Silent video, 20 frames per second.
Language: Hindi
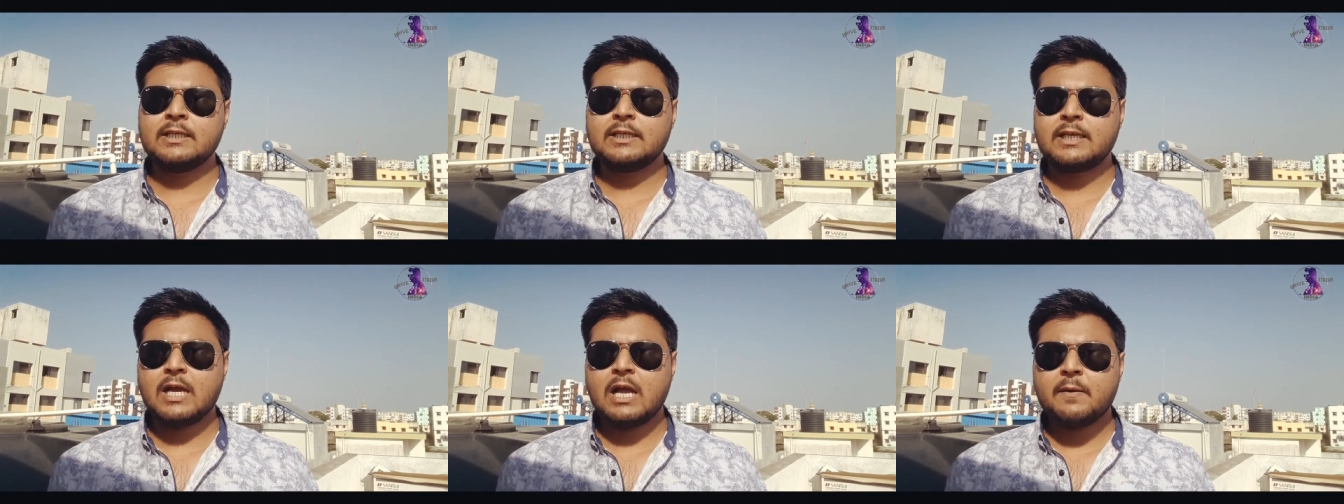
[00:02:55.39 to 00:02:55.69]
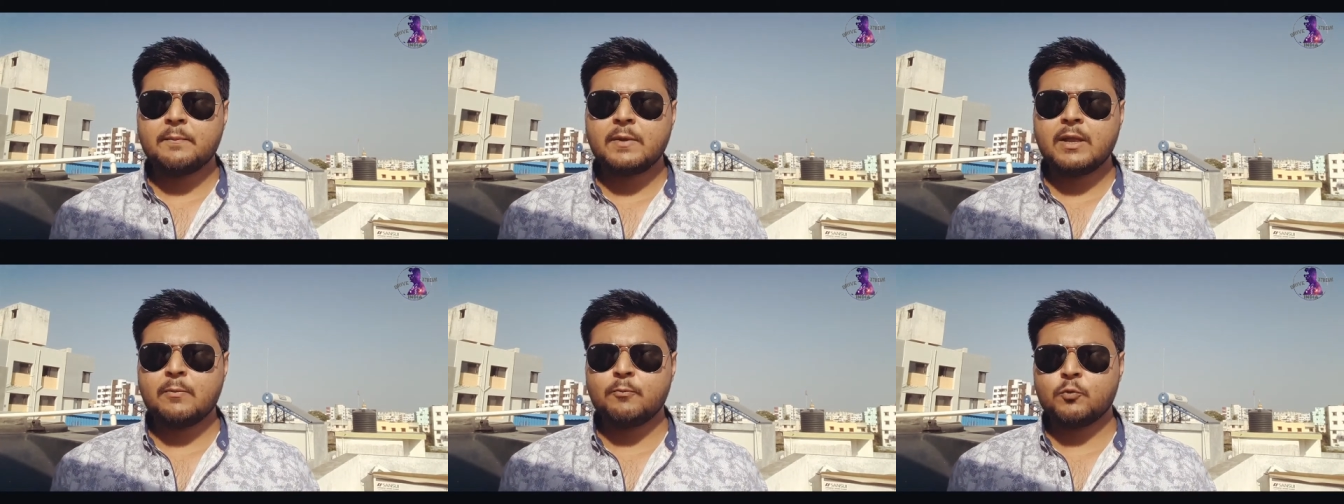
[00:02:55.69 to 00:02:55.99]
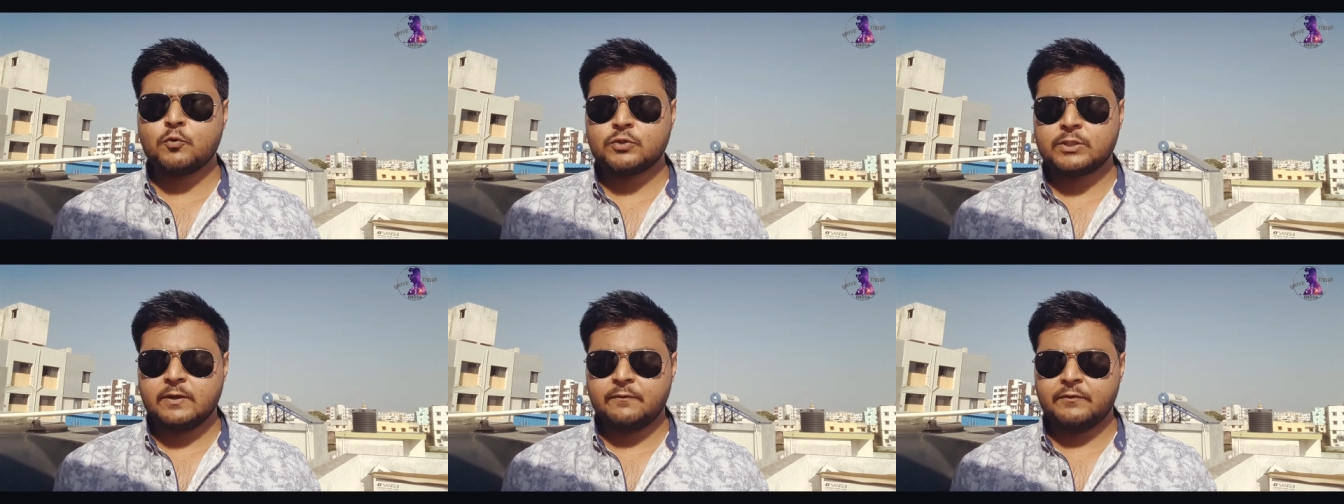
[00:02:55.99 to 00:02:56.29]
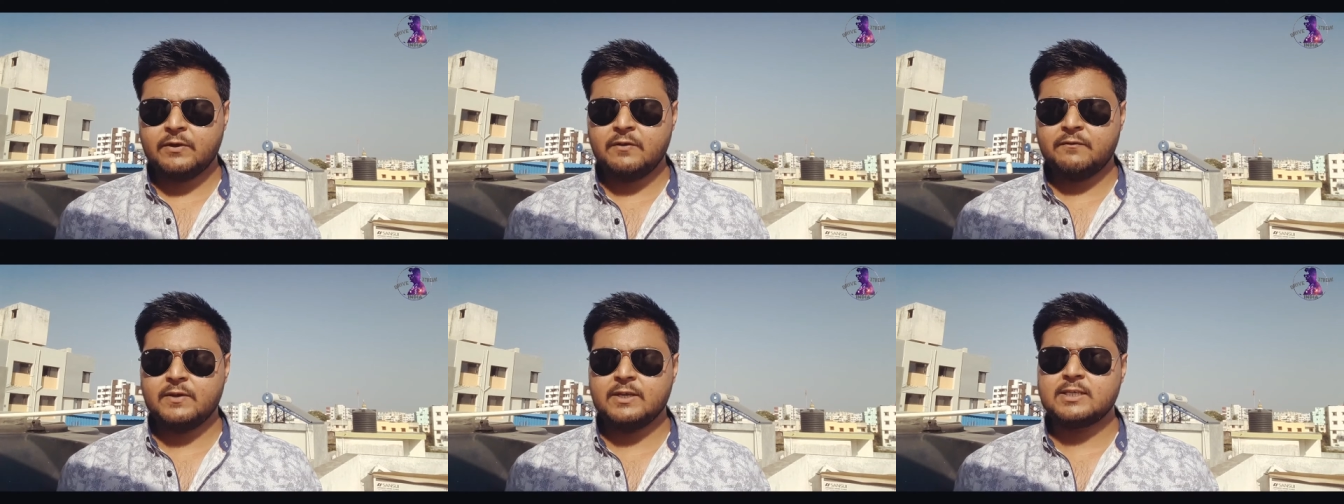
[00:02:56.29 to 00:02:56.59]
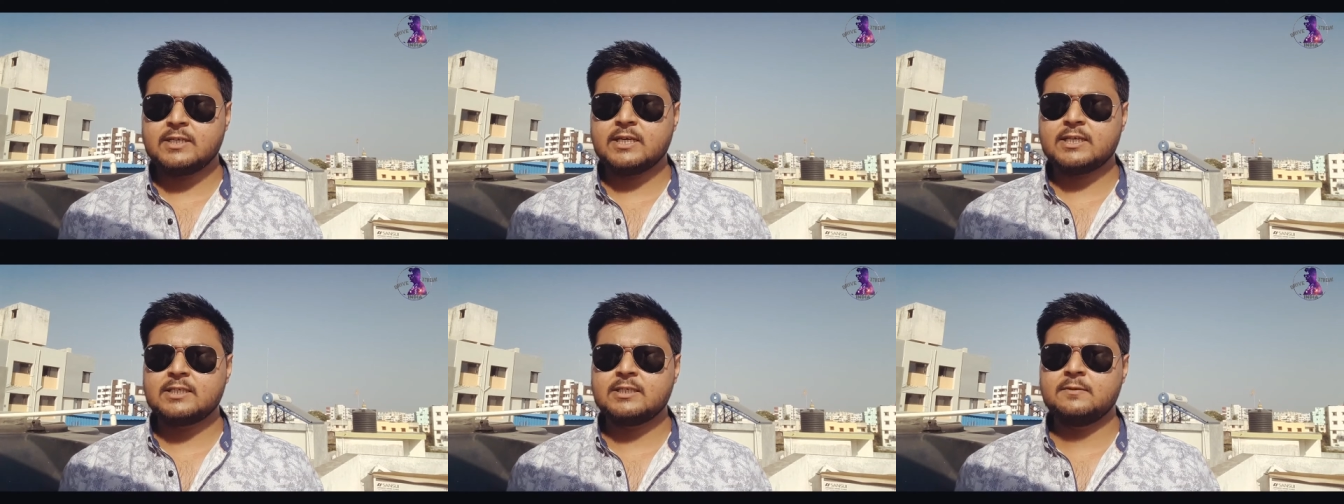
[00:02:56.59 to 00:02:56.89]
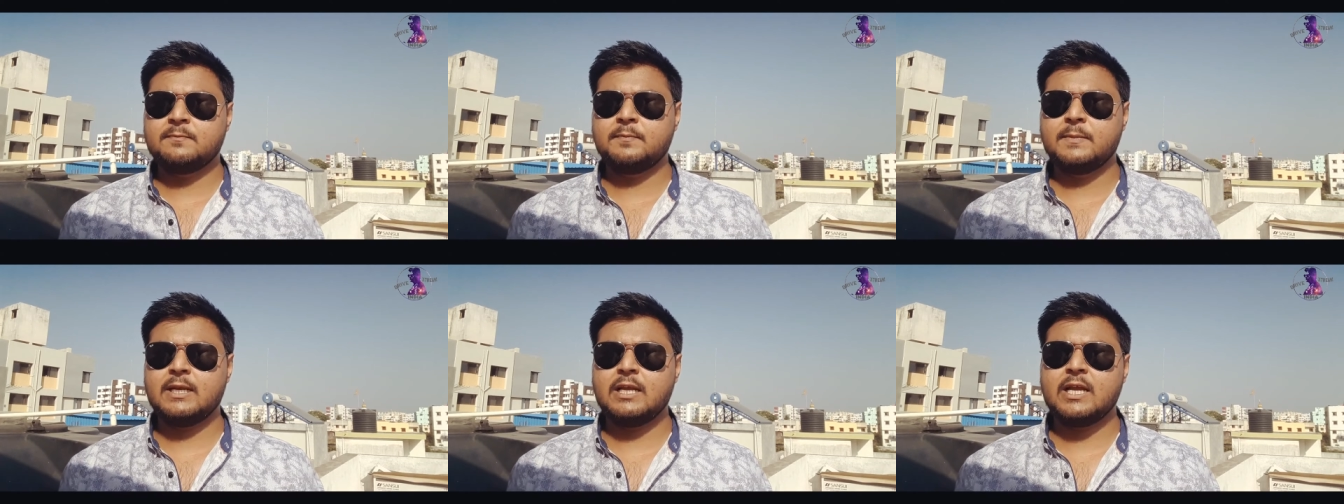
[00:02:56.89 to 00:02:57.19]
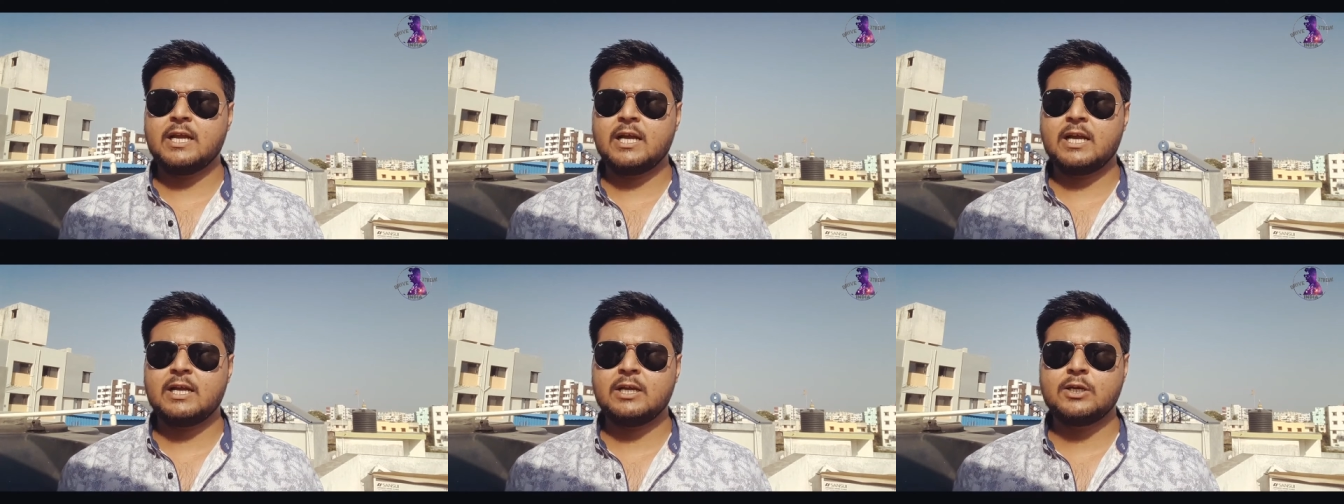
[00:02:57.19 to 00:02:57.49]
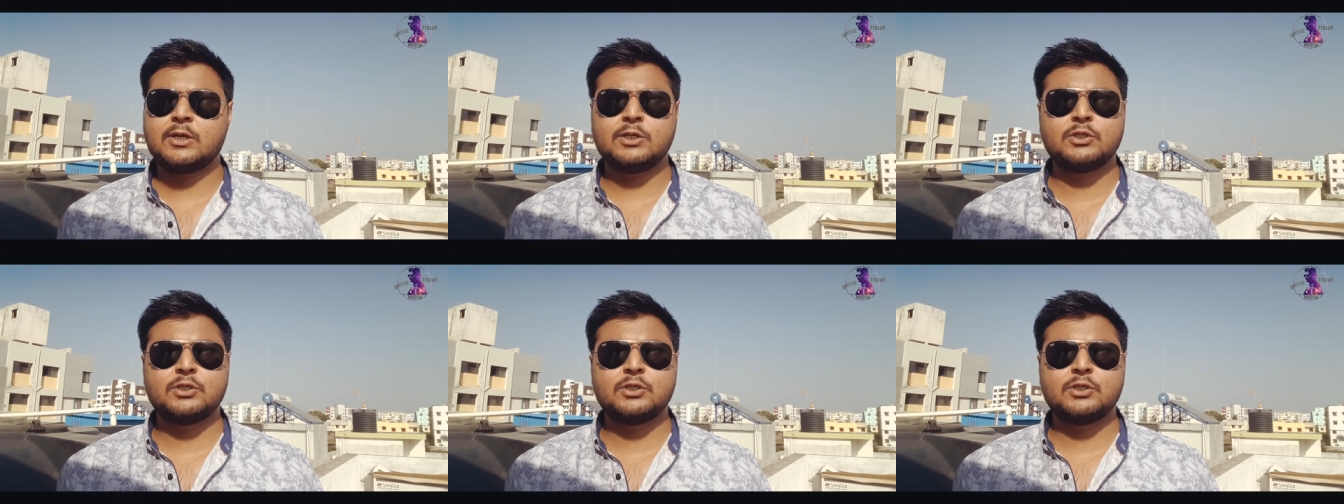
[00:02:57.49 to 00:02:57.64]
यहाँ पे आपको सेफ्टी फीचर्स मिलेगा